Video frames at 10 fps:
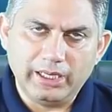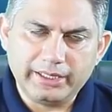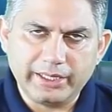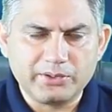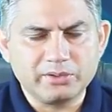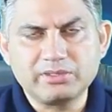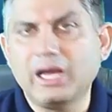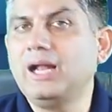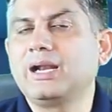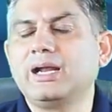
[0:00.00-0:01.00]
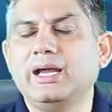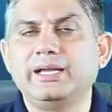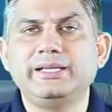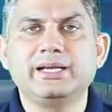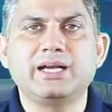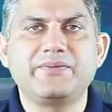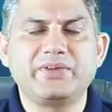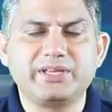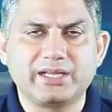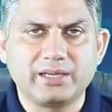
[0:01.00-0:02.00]
ये जो साल रहा है ये
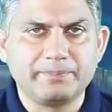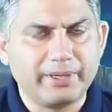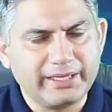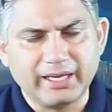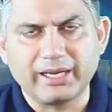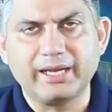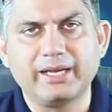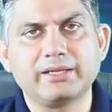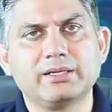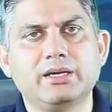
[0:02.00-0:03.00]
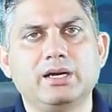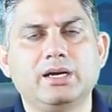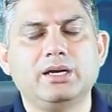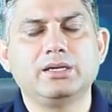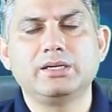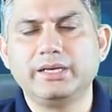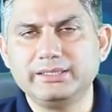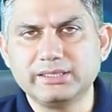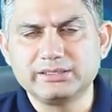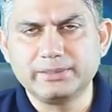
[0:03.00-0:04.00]
काफ़ी ज़्यादा बढ़िया रहा है
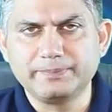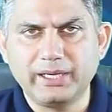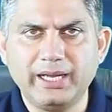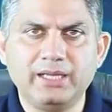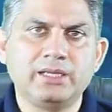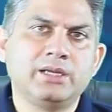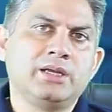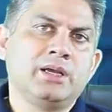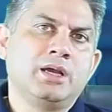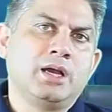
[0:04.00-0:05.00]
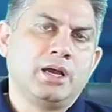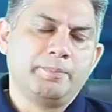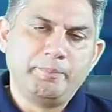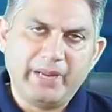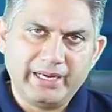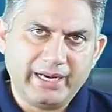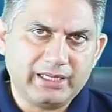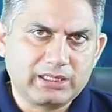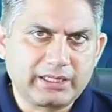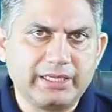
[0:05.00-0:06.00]
रीज़न सिंपल है मे
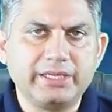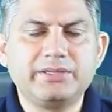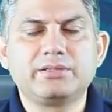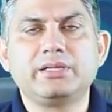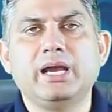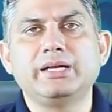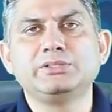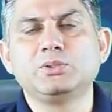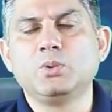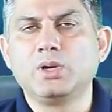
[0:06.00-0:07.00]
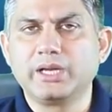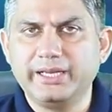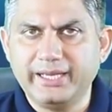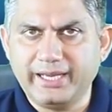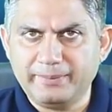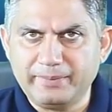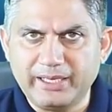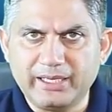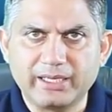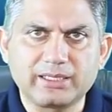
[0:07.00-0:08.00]
नेट की तैयारी शुरू हो गई है मे
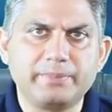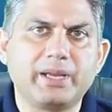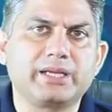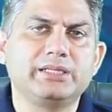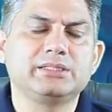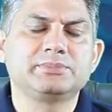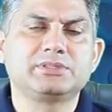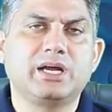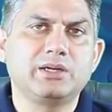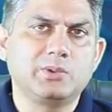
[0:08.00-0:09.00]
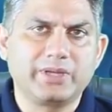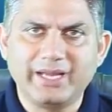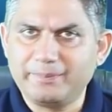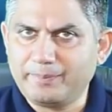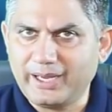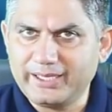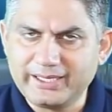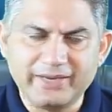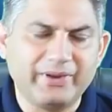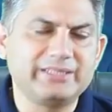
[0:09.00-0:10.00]
नेट का मैकेनिज्म स्टार्ट हो गया है पाई
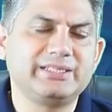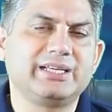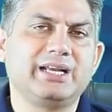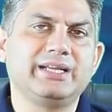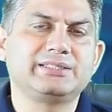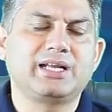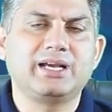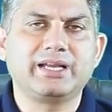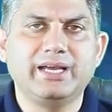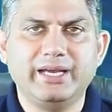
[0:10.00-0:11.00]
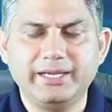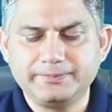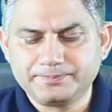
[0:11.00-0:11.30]
के के लिए चला गया है